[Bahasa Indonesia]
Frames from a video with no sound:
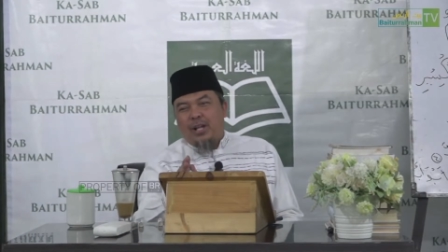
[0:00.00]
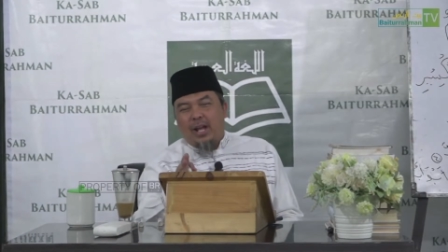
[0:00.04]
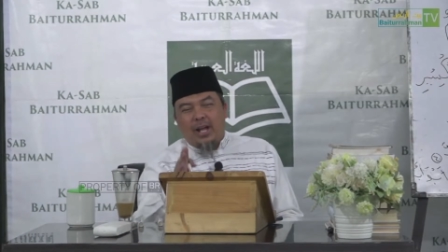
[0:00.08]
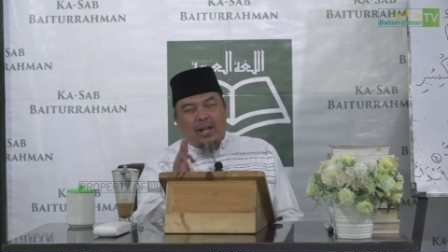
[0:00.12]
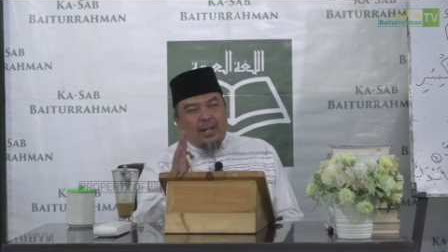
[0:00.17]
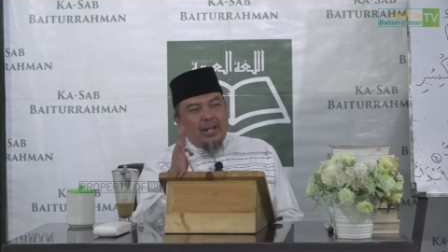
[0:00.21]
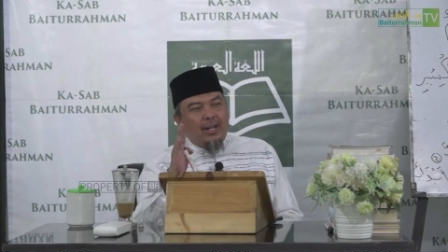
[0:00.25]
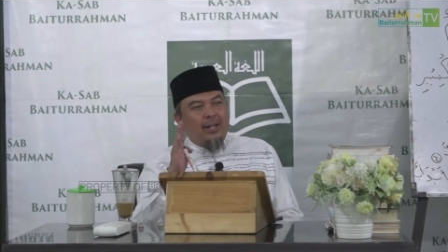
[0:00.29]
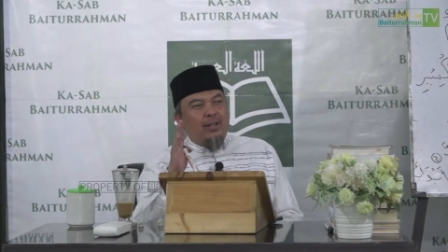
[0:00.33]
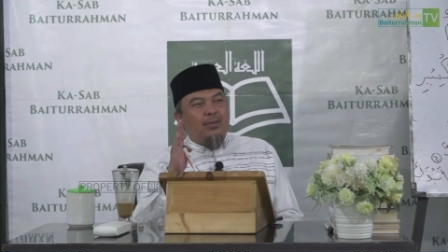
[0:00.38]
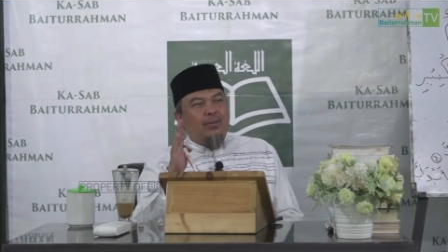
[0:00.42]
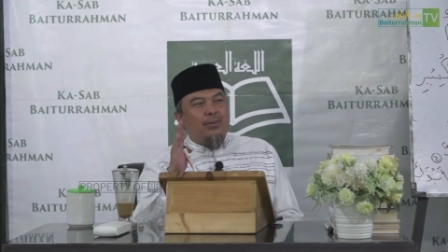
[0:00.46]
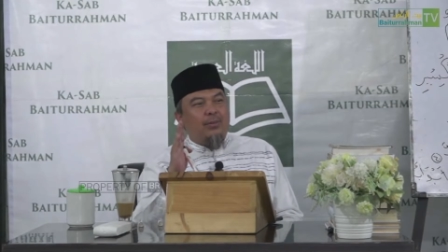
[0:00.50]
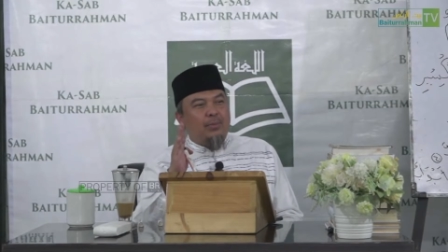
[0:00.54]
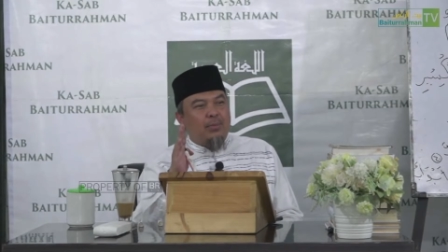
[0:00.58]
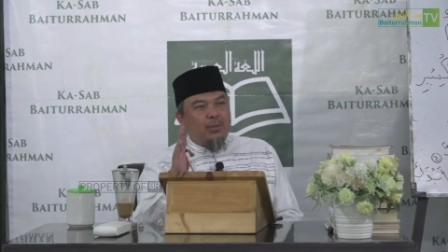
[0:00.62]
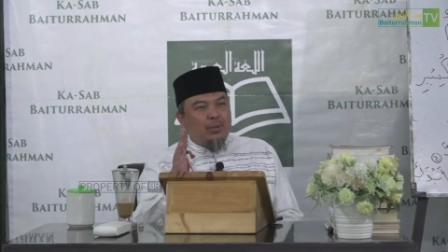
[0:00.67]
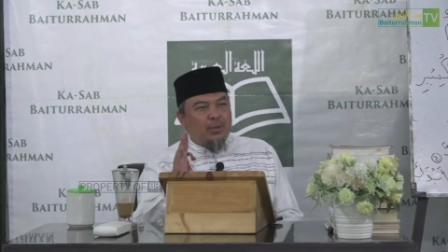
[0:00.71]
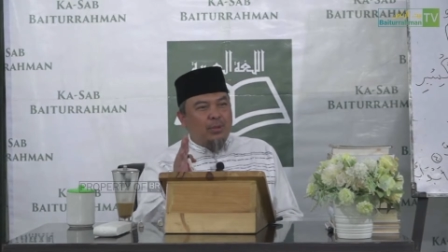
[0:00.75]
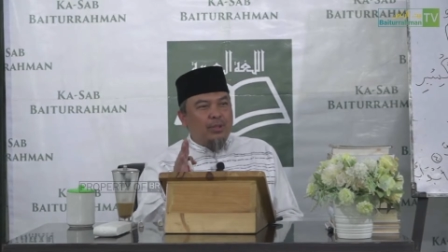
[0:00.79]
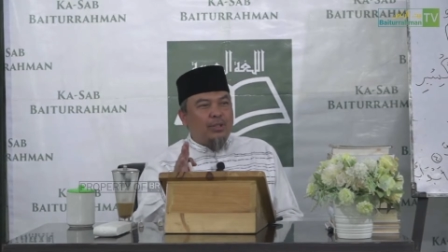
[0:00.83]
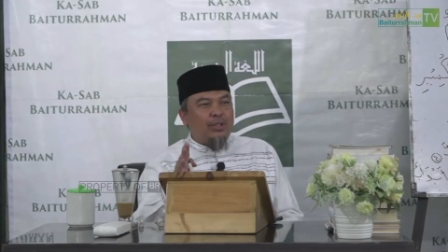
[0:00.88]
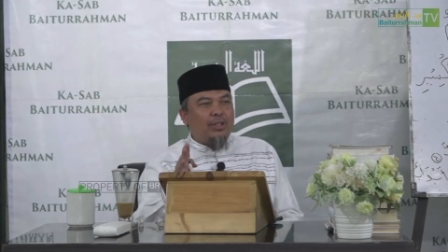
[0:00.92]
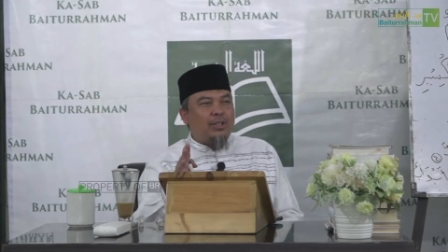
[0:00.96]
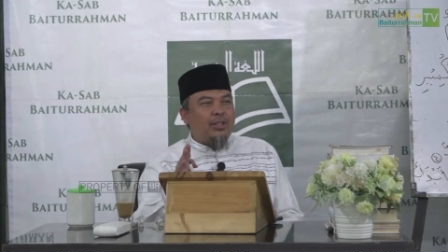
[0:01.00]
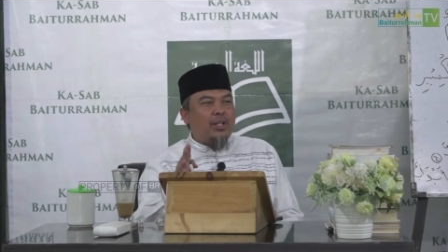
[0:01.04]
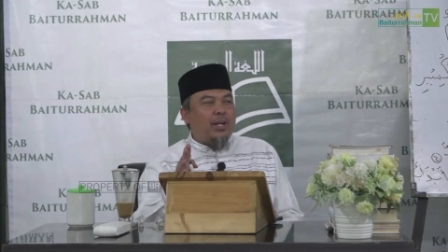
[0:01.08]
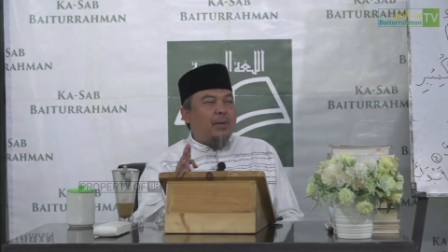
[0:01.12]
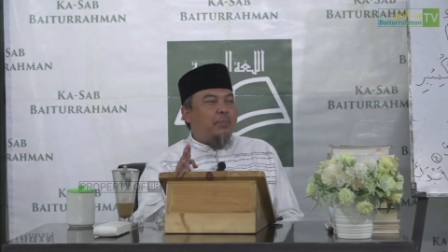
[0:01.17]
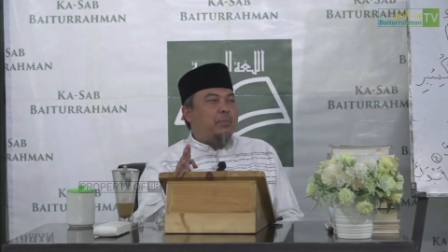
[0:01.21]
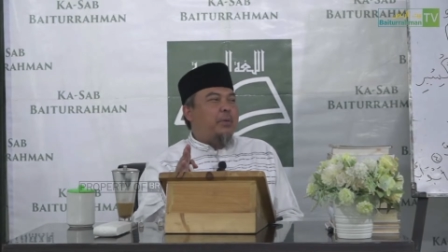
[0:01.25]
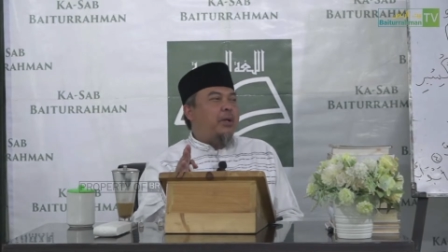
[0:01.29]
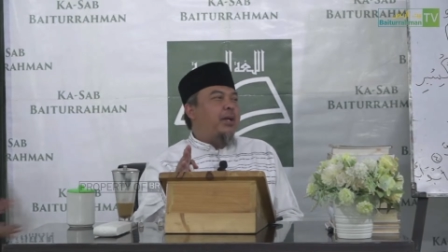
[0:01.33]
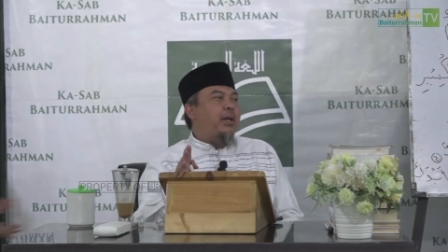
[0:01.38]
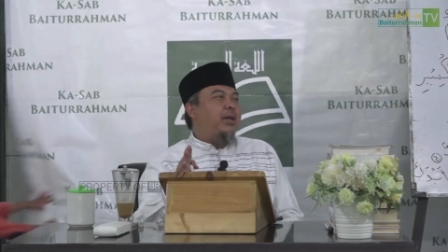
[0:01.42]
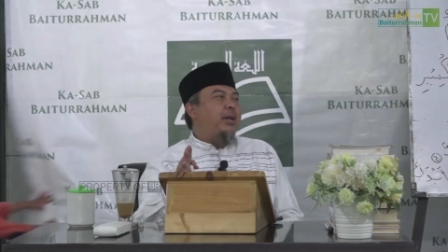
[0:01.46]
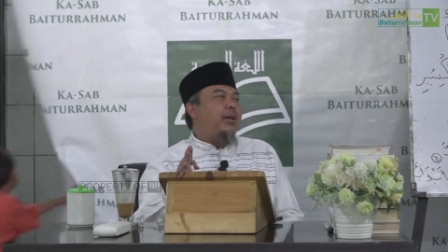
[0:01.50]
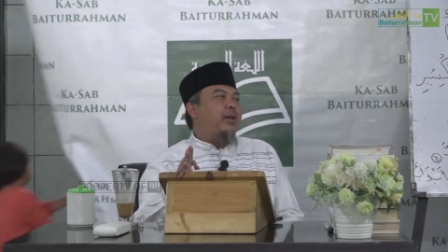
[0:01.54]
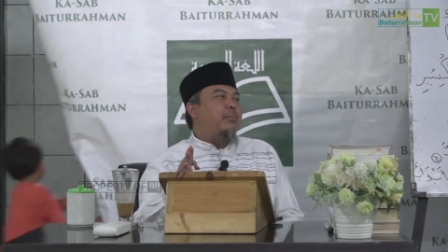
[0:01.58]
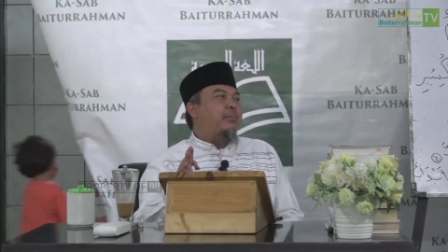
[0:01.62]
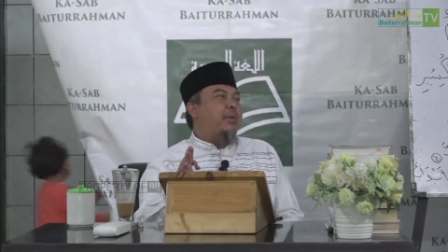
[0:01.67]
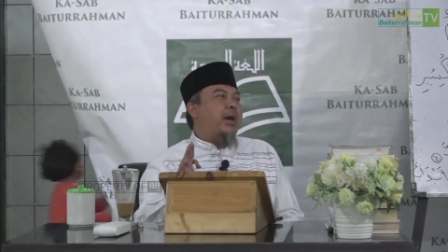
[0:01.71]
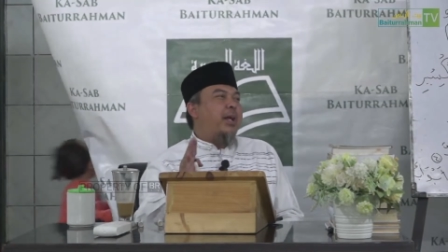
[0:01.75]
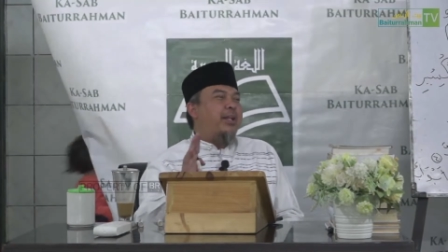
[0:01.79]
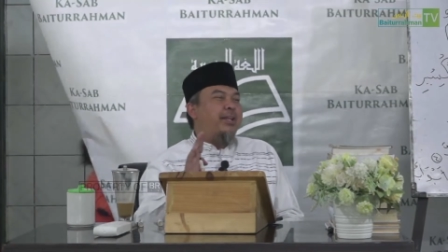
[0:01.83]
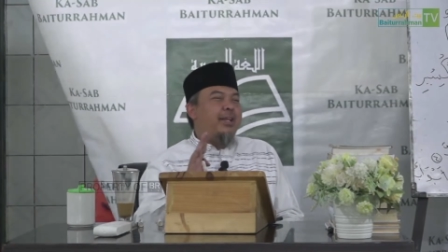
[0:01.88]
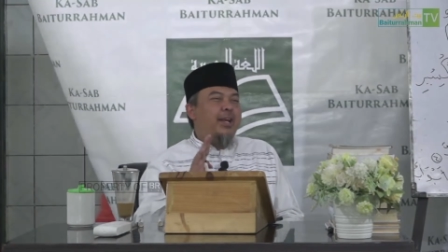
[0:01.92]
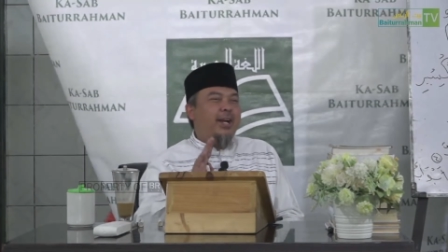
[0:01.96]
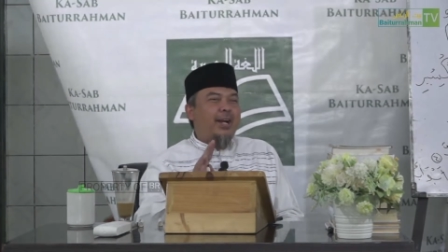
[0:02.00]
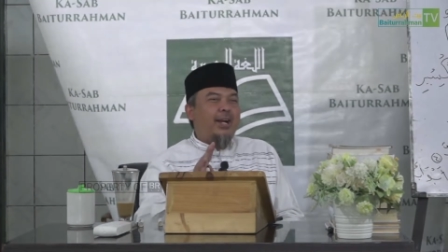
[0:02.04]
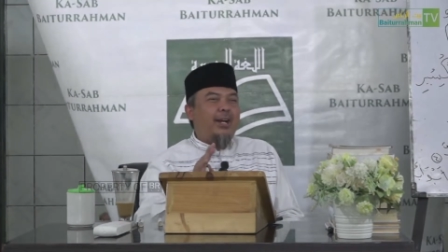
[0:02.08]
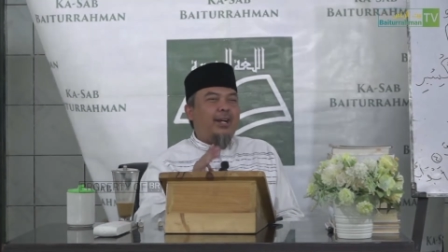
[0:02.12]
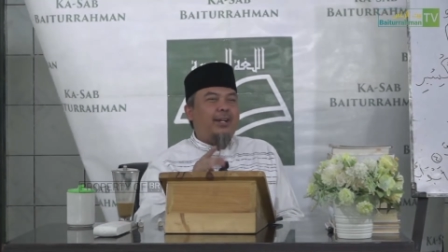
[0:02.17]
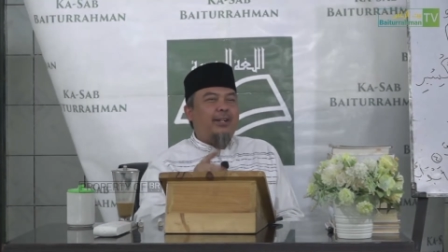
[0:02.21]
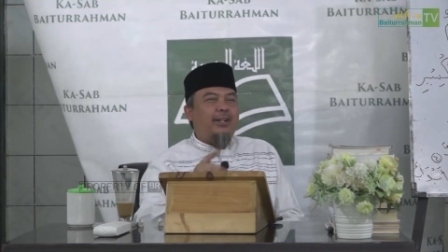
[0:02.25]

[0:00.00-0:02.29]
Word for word: ada rumus tapi banyak.